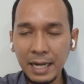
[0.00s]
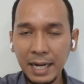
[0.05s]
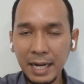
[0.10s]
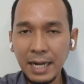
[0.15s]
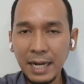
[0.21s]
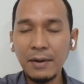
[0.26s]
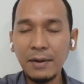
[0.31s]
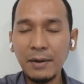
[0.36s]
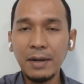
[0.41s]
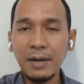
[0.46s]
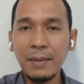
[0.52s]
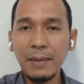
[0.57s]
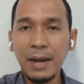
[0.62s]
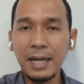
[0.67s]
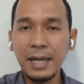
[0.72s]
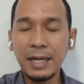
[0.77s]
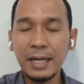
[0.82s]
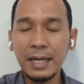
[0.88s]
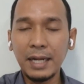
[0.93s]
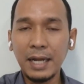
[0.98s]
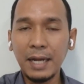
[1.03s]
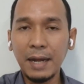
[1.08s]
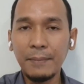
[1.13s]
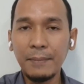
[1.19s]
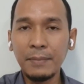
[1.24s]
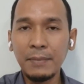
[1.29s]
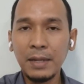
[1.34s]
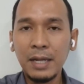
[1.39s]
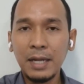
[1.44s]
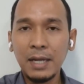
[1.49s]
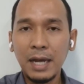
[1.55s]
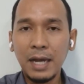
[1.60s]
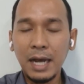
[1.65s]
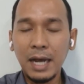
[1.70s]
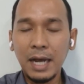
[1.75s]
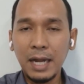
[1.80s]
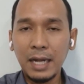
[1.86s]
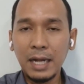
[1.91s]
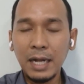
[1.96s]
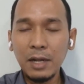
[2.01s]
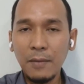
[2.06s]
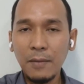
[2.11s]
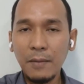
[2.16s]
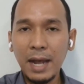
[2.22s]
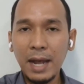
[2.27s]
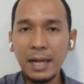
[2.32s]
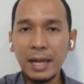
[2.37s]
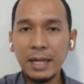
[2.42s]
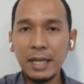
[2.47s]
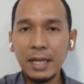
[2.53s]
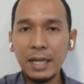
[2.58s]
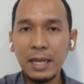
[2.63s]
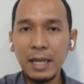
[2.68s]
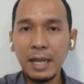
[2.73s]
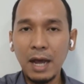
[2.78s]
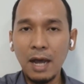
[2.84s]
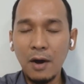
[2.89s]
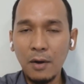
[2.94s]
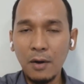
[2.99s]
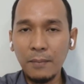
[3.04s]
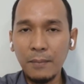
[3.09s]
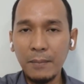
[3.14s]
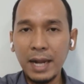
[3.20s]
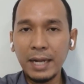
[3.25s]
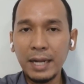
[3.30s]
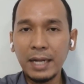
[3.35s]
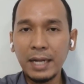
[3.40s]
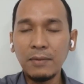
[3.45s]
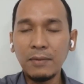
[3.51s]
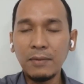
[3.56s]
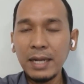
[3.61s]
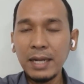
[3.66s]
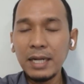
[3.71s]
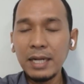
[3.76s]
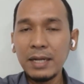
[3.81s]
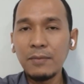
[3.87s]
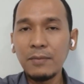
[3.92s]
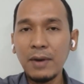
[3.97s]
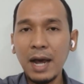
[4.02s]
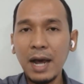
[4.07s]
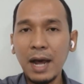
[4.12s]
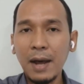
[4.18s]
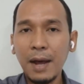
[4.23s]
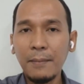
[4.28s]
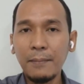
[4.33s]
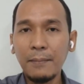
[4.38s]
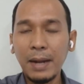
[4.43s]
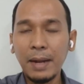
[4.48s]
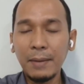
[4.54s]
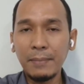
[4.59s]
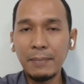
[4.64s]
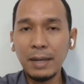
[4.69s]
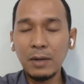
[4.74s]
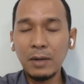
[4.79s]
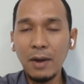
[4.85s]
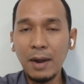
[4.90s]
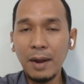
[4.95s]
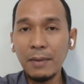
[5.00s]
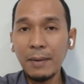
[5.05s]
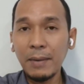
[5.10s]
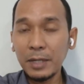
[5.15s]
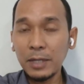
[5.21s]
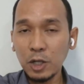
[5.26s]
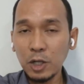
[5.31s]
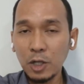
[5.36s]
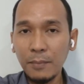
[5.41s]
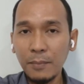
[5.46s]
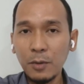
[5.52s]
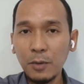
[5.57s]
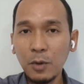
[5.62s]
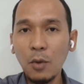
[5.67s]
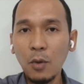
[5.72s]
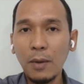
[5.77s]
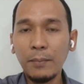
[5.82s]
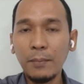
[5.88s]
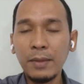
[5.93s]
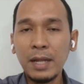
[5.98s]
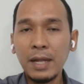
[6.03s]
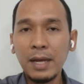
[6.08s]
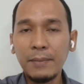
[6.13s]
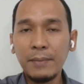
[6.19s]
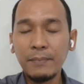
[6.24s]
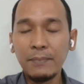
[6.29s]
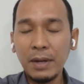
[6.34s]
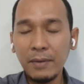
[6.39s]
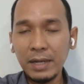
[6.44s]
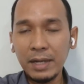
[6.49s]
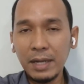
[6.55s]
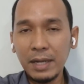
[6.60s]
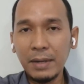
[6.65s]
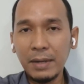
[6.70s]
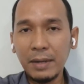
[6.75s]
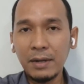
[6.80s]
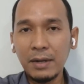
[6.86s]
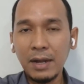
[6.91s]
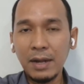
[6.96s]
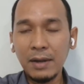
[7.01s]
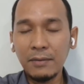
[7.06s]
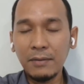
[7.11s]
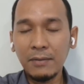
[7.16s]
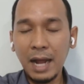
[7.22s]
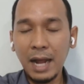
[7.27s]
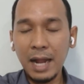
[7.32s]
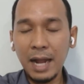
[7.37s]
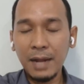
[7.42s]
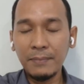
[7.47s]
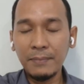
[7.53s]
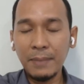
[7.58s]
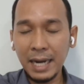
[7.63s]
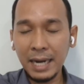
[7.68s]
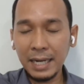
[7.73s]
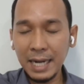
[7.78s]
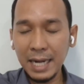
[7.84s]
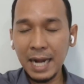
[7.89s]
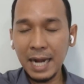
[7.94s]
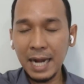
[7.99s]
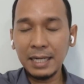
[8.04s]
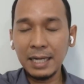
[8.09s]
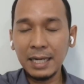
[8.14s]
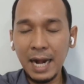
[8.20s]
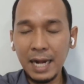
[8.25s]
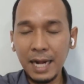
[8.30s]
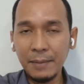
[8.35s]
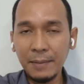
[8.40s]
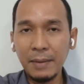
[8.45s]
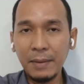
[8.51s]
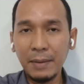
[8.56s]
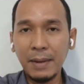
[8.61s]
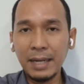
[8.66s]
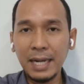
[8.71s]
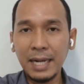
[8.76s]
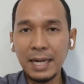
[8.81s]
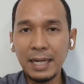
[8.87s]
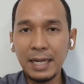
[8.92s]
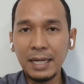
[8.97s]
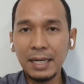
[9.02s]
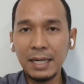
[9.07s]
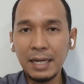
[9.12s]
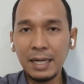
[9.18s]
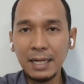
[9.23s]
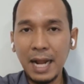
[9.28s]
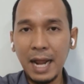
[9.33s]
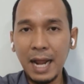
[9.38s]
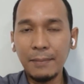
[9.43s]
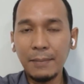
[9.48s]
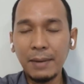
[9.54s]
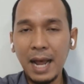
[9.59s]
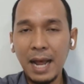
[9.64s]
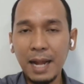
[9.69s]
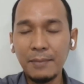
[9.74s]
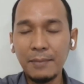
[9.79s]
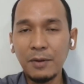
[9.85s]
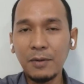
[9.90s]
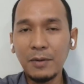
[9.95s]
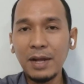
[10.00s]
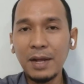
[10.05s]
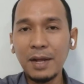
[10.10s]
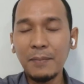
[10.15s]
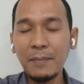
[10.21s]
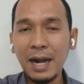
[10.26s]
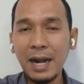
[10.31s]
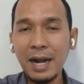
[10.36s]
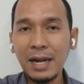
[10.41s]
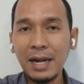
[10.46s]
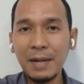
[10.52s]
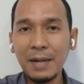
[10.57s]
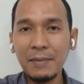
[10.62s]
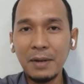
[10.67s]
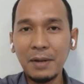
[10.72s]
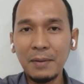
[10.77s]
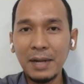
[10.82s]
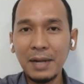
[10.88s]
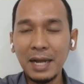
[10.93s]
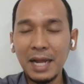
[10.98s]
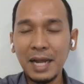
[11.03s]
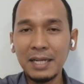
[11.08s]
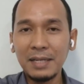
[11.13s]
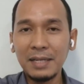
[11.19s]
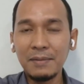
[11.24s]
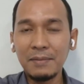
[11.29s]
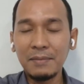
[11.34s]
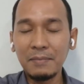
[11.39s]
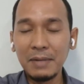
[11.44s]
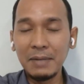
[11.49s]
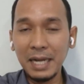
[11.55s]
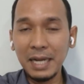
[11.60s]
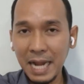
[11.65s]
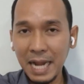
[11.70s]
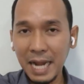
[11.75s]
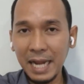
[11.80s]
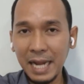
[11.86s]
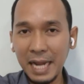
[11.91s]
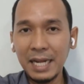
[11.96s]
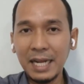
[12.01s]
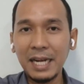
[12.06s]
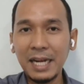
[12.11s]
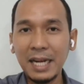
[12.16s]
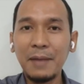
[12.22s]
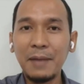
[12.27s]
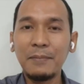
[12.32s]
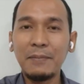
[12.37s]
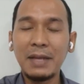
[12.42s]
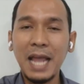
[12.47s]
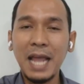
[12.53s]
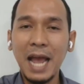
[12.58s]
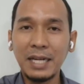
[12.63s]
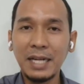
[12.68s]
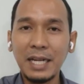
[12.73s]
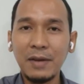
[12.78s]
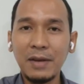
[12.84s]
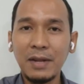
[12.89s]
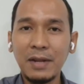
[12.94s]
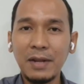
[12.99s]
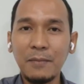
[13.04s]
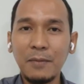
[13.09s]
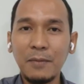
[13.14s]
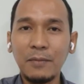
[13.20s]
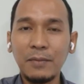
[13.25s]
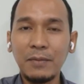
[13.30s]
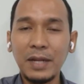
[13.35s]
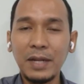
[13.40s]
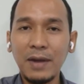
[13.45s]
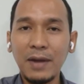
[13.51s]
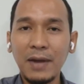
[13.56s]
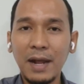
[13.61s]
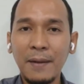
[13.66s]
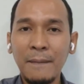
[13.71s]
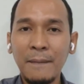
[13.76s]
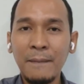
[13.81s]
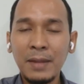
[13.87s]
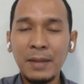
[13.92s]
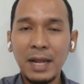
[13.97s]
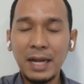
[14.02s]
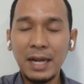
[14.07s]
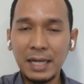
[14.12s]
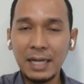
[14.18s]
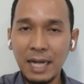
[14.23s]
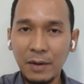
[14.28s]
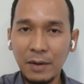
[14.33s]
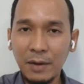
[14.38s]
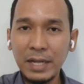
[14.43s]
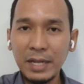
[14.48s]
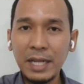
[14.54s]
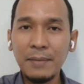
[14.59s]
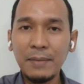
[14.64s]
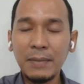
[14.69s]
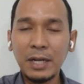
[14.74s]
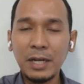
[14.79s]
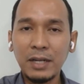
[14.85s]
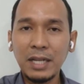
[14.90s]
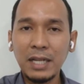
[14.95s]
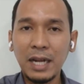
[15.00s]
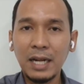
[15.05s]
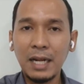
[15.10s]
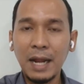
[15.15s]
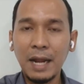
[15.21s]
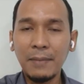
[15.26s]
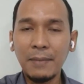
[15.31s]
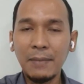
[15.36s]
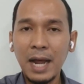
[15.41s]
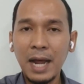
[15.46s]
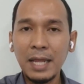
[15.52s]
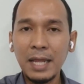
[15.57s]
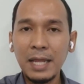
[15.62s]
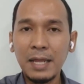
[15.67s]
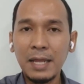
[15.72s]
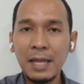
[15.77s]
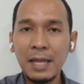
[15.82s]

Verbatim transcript: ท้ายท้ายรัฐบาลเนี่ยนะครับนโยบายที่ออกมาเนี่ยไม่ลืมว่ามันเป็นความรับผิดชอบร่วม ไม่ว่าจะเป็นการผลักดันใครจะเป็นผลักดันก็ตามการบอกว่าพักคการเมืองพักคการเมืองใดเนี่ยเคลมไปอย่างเดียวเนี่ย ผมคิดว่าเหล่านี้มันก็จะทำให้